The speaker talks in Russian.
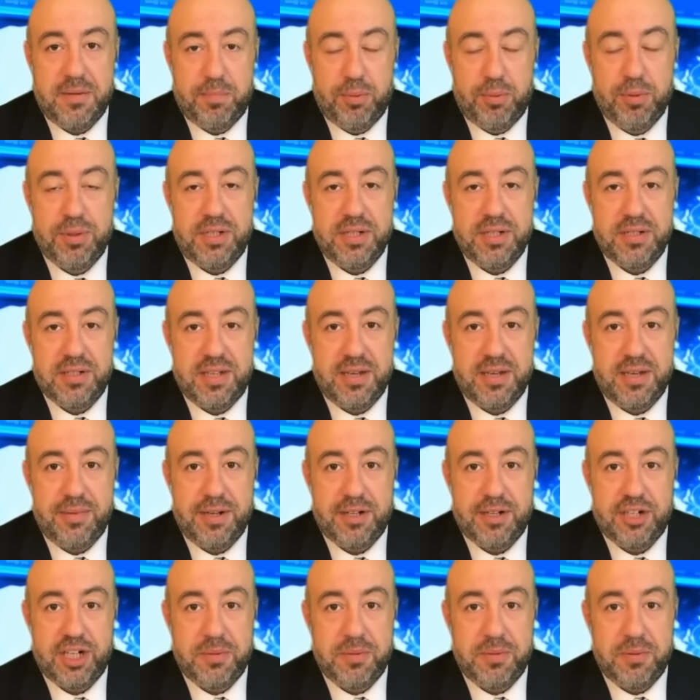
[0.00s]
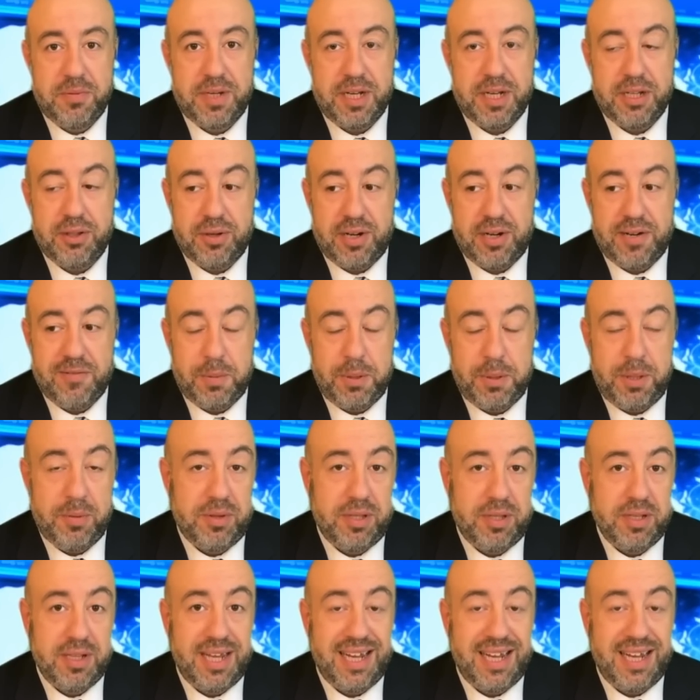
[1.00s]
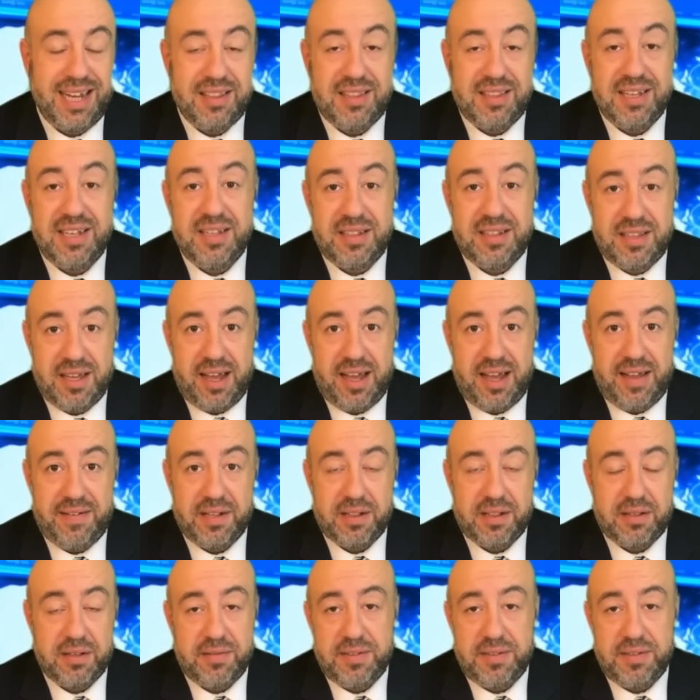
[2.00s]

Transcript: путинским режимом, который, в общем-то, на это и давит.